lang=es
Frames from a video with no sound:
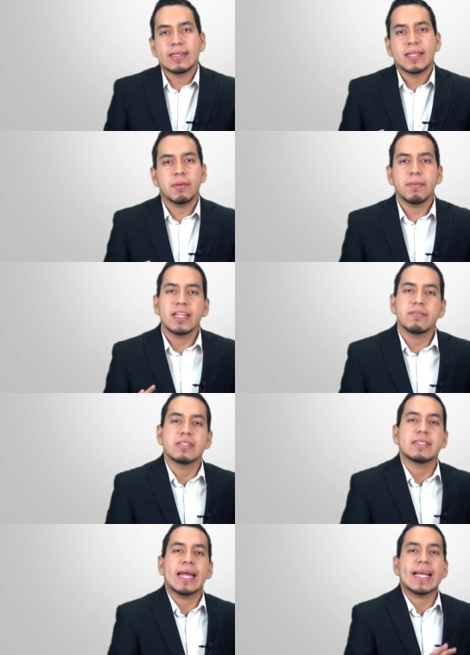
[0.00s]
debe
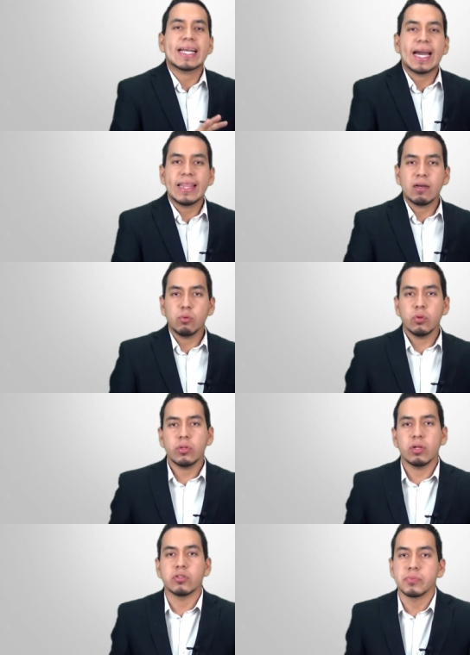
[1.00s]
beneficiar a cada
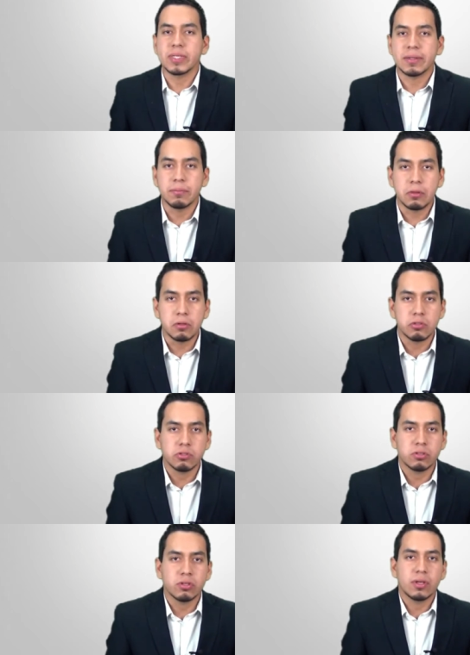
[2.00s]
uno de los
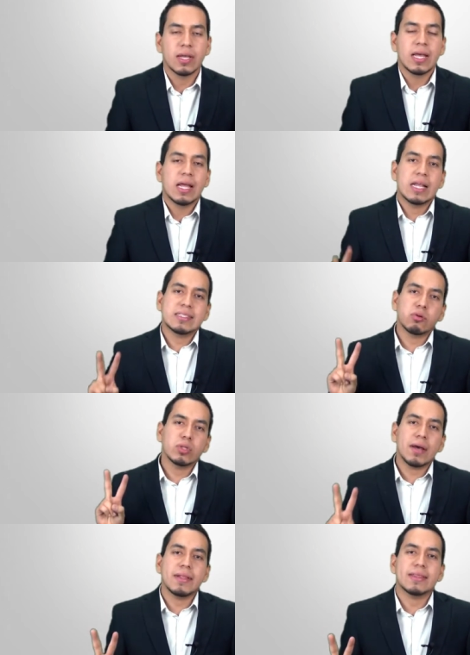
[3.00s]
miembros. La
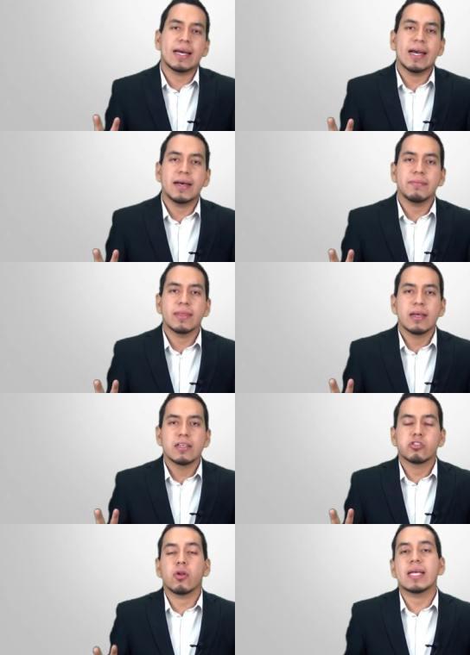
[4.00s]
segunda ventaja
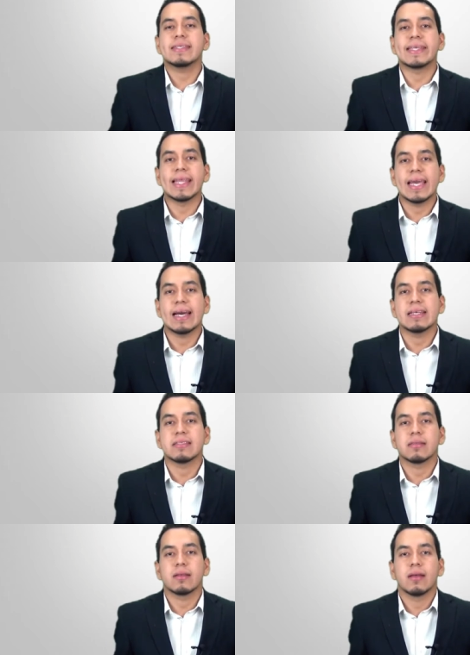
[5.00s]
son las
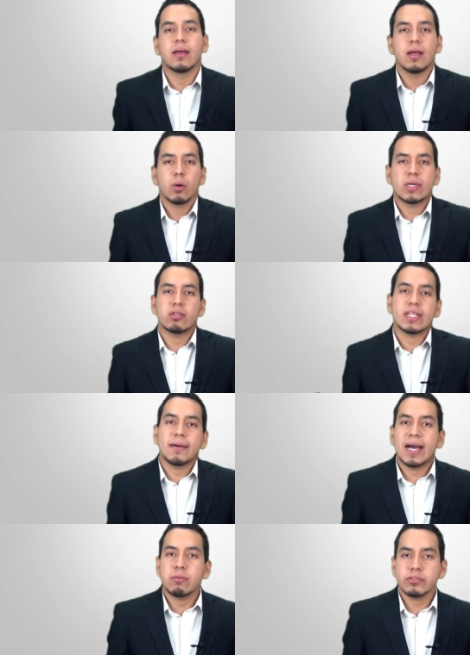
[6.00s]
ideas. Cuando
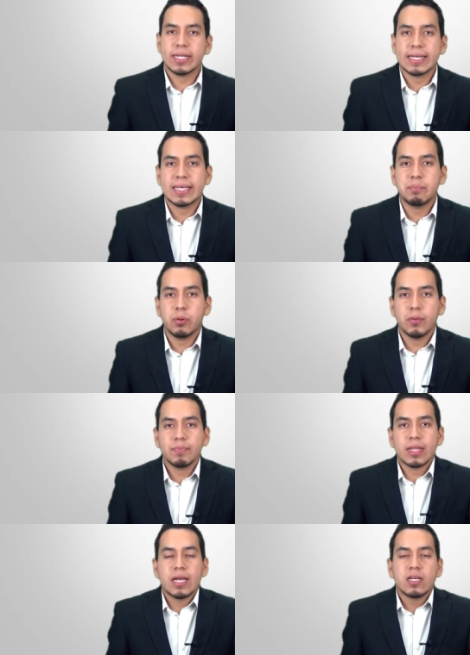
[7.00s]
trabajamos en equipo
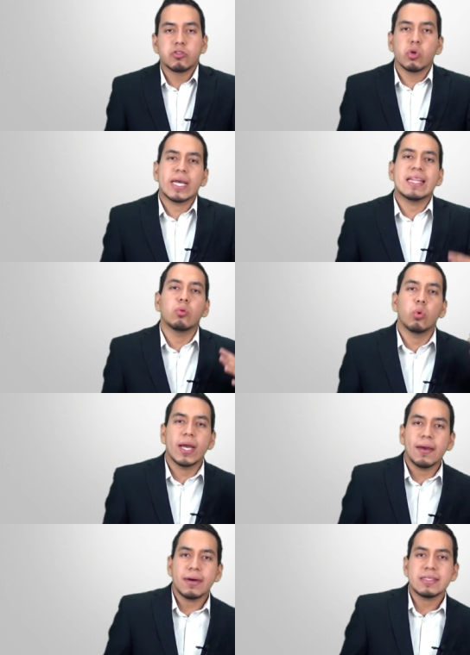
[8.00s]
surgen
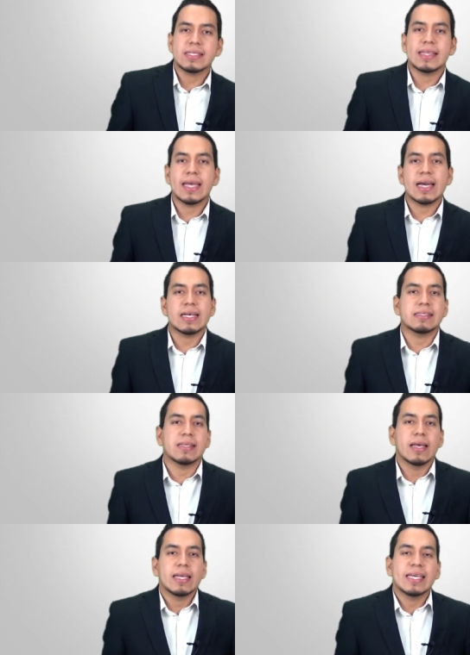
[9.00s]
nuevas
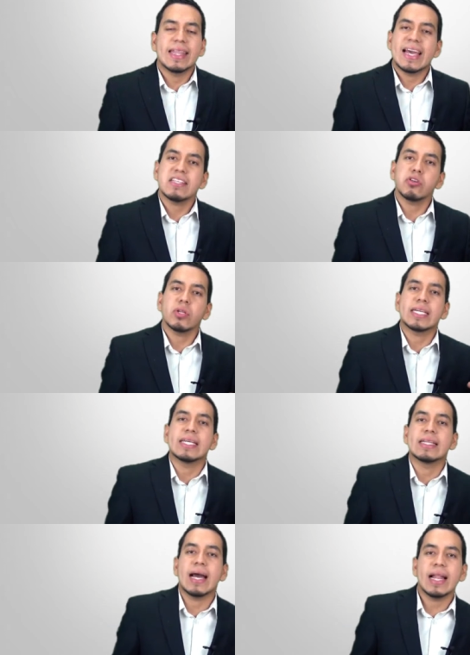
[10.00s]
ideas, ideas
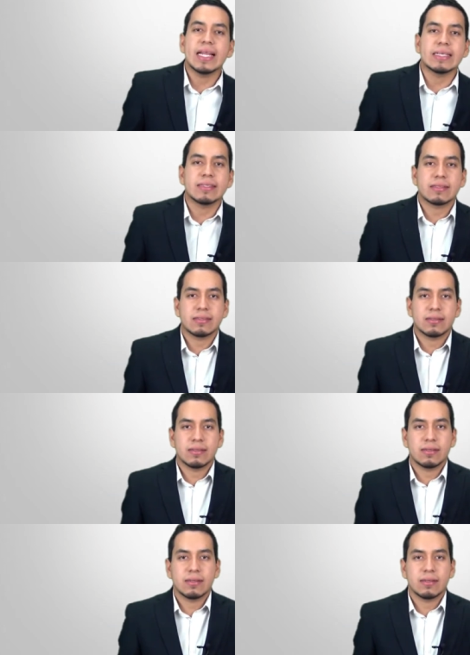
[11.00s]
originales.